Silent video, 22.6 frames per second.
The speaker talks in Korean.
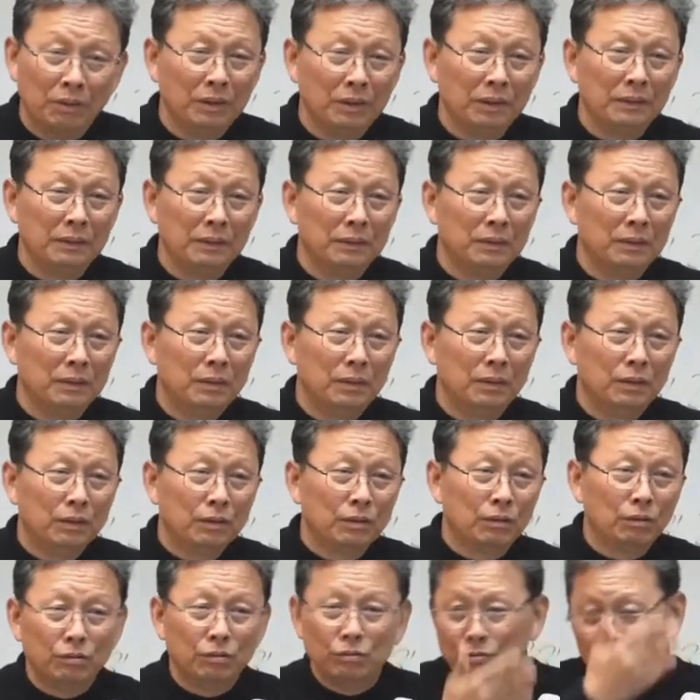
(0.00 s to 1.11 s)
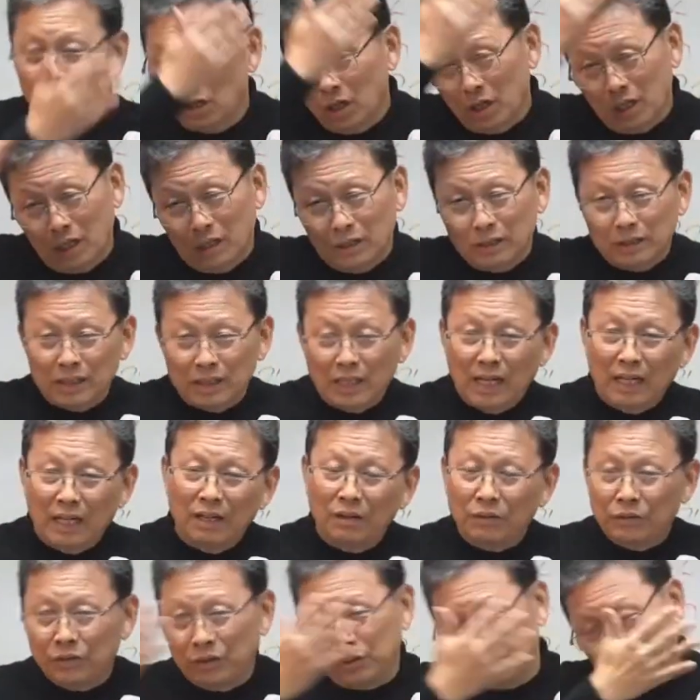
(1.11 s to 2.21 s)
예. 그거는 신학의
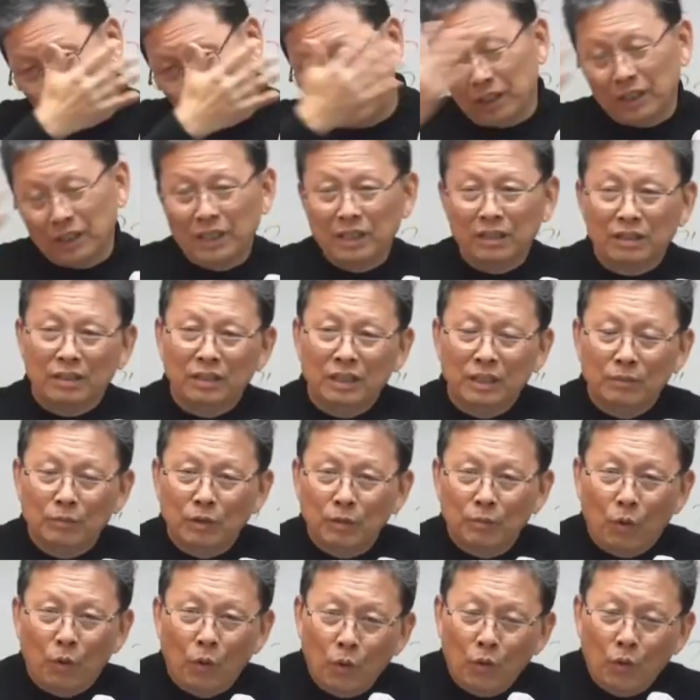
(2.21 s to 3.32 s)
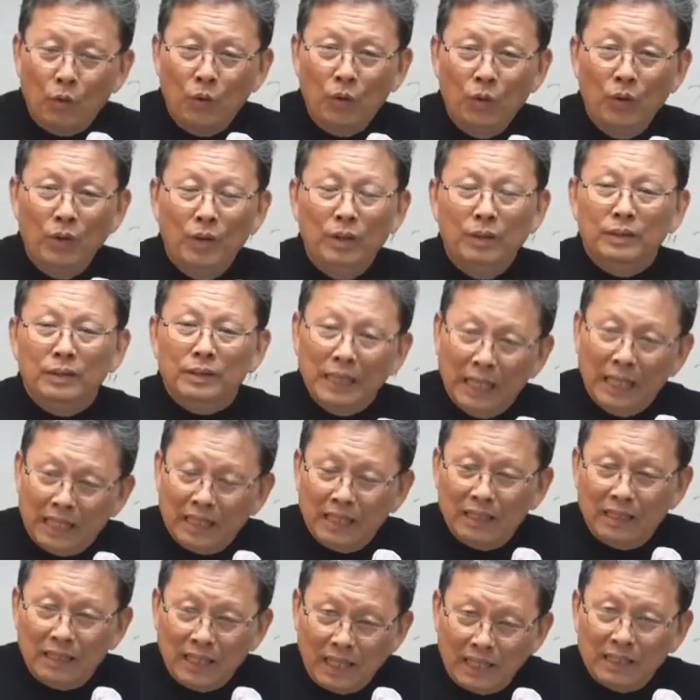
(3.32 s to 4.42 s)
어떤 전체적인 그림을 보고
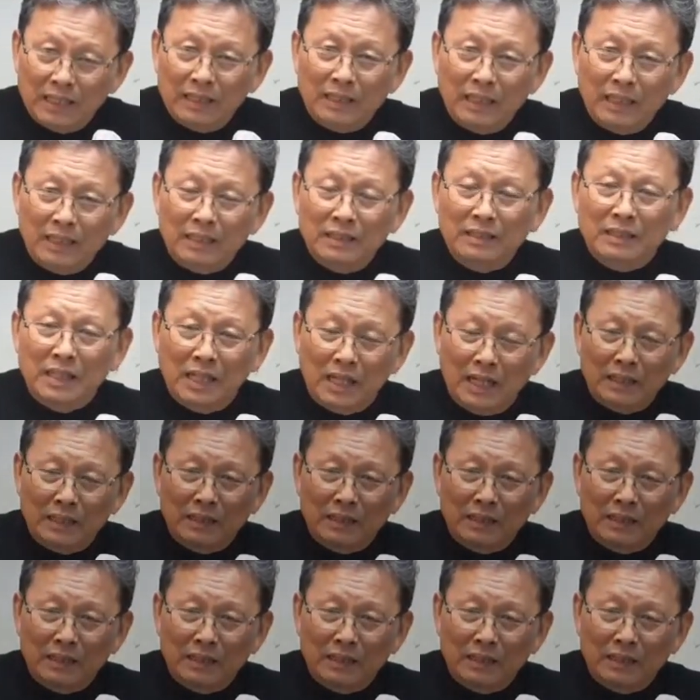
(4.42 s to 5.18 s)
얘기를 해야 된다 이렇게 생각이